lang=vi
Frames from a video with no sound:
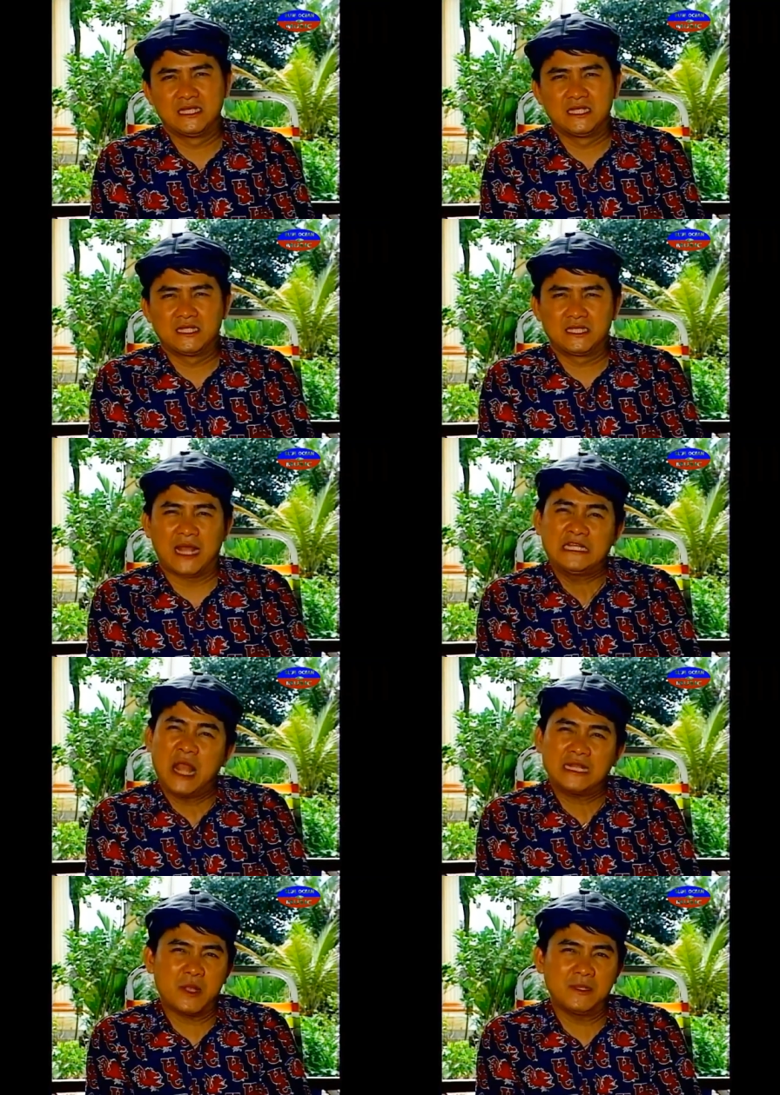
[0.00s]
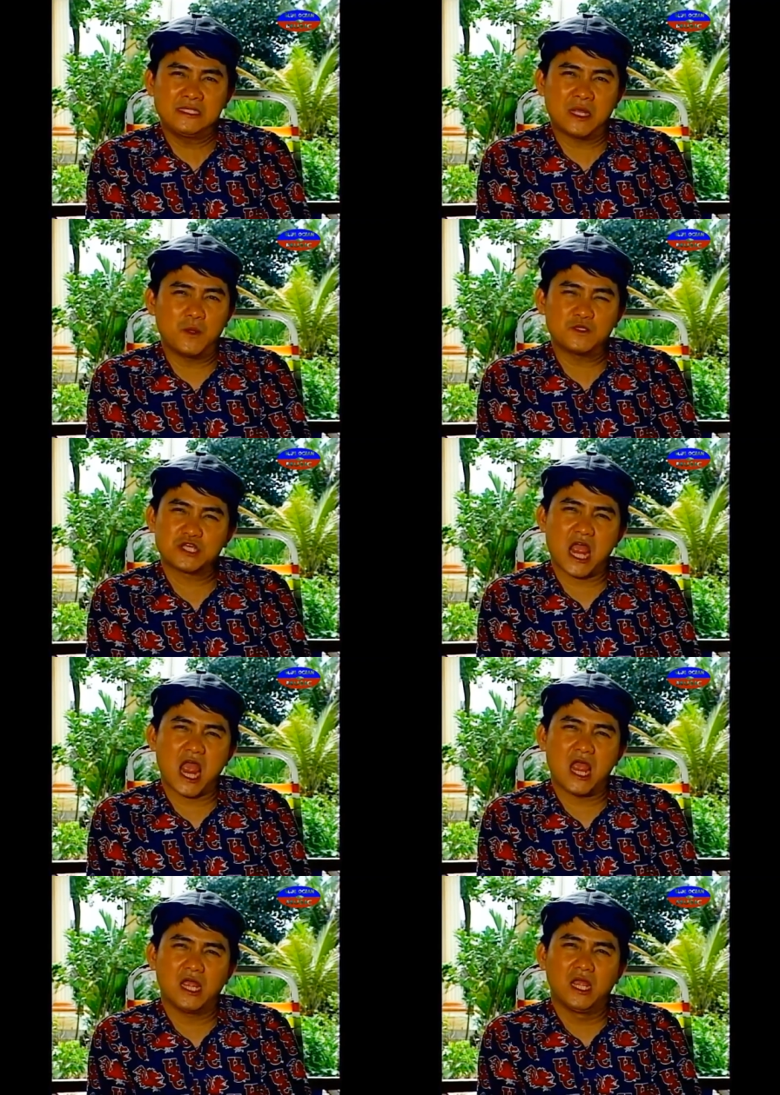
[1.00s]
Khi ba má tao sanh tao
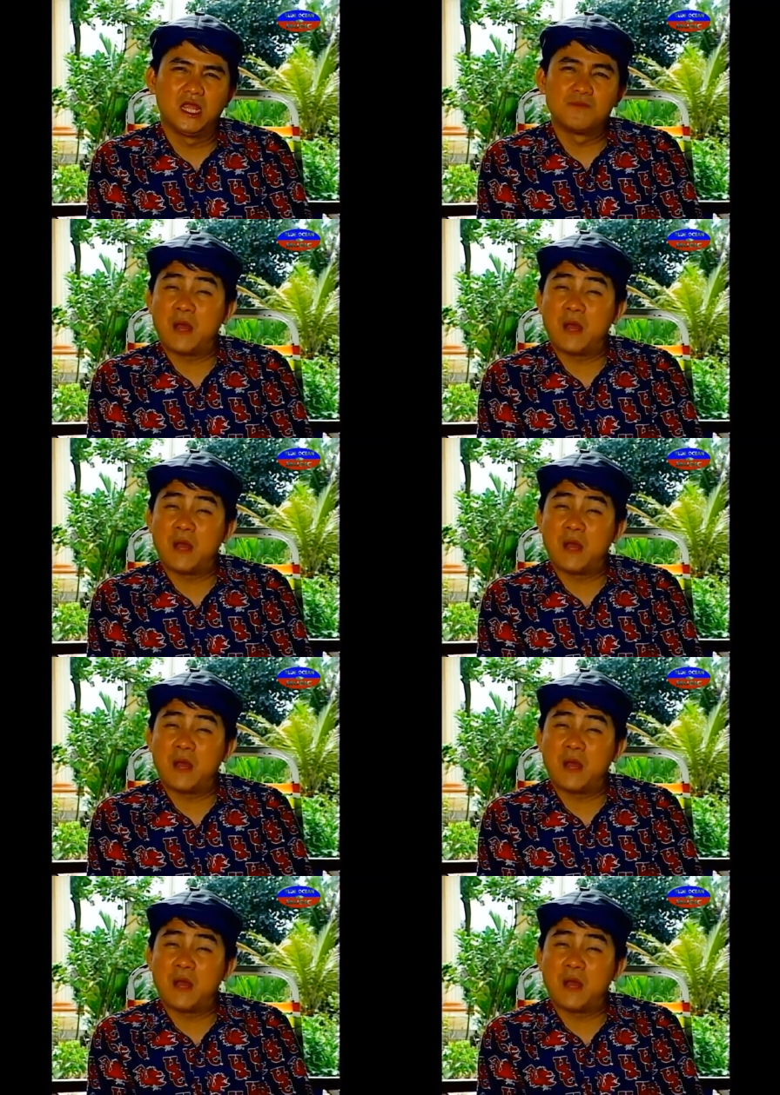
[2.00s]
ra, tao